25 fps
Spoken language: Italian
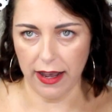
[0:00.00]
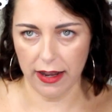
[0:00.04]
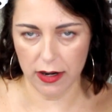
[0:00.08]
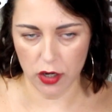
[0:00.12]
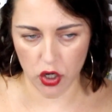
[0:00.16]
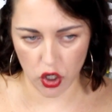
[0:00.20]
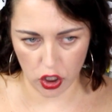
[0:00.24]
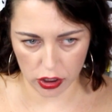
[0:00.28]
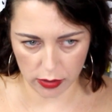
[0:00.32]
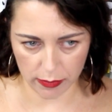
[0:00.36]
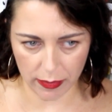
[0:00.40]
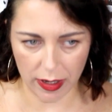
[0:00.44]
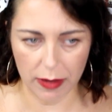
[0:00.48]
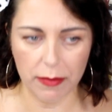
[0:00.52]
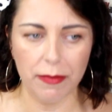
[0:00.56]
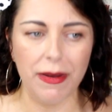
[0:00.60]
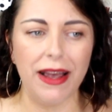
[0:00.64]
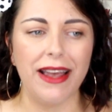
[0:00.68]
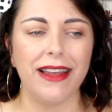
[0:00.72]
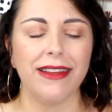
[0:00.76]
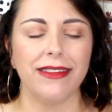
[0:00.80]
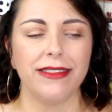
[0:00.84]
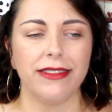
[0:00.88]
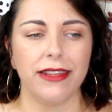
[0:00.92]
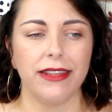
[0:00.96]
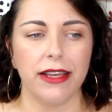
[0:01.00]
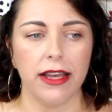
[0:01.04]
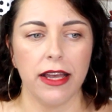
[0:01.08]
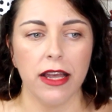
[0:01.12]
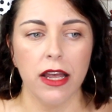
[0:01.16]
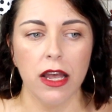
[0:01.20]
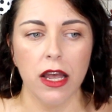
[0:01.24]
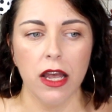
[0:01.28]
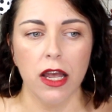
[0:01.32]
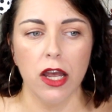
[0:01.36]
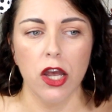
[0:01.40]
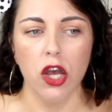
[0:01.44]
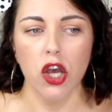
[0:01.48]
normalmente
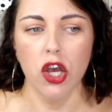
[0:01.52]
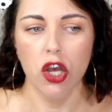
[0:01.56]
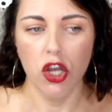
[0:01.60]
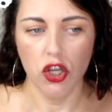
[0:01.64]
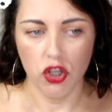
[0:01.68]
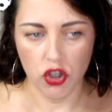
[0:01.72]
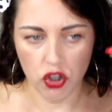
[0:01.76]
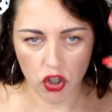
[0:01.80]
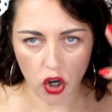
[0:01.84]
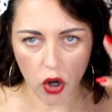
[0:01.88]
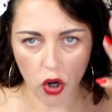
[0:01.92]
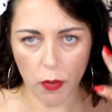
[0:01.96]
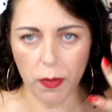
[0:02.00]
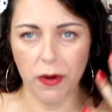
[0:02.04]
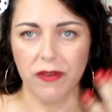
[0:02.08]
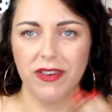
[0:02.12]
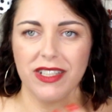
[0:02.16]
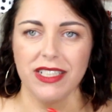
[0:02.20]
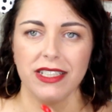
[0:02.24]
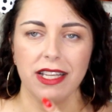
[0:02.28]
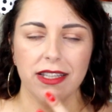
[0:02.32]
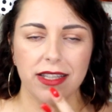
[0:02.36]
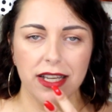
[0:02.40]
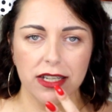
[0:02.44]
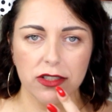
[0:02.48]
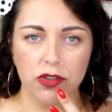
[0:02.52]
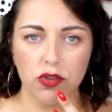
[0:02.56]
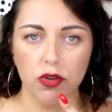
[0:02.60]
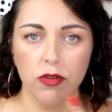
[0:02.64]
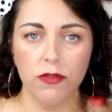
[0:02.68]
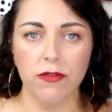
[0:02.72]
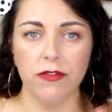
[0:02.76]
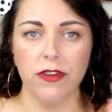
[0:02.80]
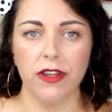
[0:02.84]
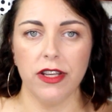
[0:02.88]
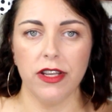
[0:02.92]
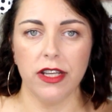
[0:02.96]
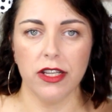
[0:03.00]
dopo aver deterso
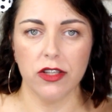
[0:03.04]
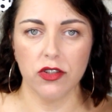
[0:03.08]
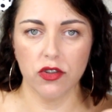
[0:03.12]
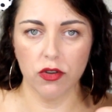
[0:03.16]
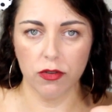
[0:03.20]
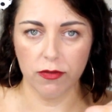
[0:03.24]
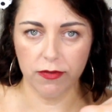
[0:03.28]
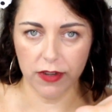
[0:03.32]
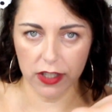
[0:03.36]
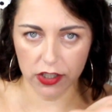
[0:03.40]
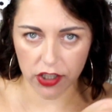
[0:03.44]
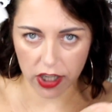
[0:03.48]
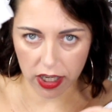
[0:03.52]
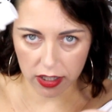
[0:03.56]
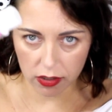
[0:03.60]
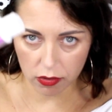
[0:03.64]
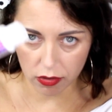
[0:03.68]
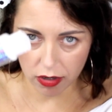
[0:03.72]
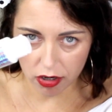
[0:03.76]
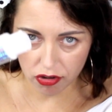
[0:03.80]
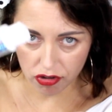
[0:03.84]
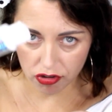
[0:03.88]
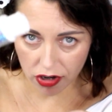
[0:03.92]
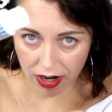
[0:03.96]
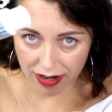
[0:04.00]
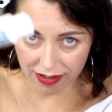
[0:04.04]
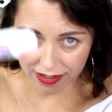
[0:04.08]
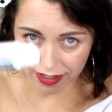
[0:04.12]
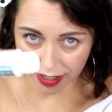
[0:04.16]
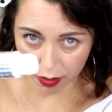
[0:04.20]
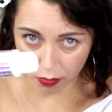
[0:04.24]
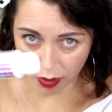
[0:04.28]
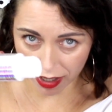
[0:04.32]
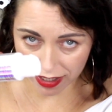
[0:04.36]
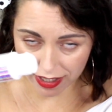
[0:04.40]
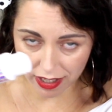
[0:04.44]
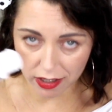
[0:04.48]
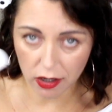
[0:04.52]
il viso, facendone scendere
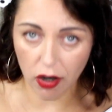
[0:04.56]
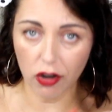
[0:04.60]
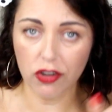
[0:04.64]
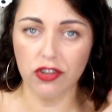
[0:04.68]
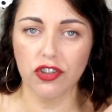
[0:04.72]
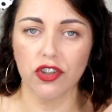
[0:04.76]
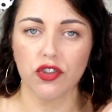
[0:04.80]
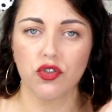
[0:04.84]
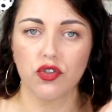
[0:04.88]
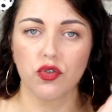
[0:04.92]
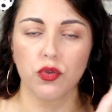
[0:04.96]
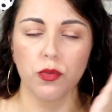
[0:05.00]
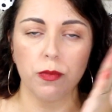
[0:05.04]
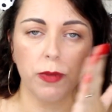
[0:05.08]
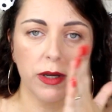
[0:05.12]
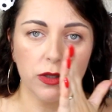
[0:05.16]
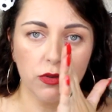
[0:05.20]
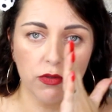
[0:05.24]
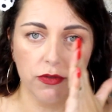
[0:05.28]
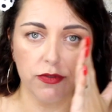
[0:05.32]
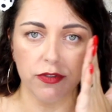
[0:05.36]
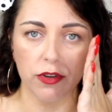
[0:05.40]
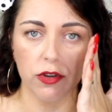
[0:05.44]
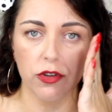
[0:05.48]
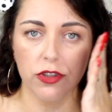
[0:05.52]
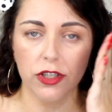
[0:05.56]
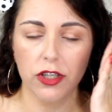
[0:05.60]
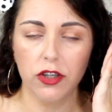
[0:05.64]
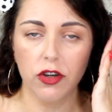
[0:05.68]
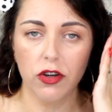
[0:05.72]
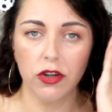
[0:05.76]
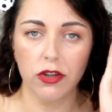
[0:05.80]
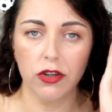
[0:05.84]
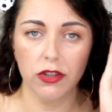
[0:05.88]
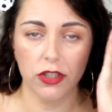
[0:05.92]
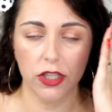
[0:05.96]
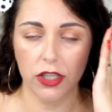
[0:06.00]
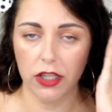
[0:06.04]
qualche goccia su un batuffolo di,
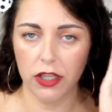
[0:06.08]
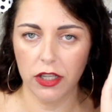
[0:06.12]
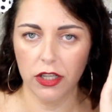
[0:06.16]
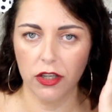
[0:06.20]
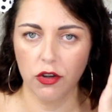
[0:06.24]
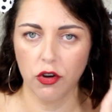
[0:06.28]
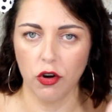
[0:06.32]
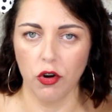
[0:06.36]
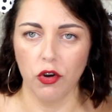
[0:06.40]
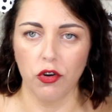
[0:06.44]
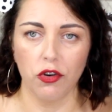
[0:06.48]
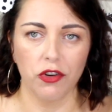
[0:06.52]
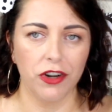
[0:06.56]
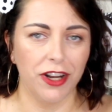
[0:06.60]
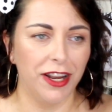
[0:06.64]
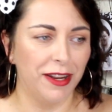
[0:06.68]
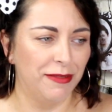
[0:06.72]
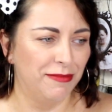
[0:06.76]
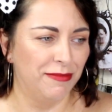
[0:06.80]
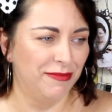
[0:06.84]
col di colone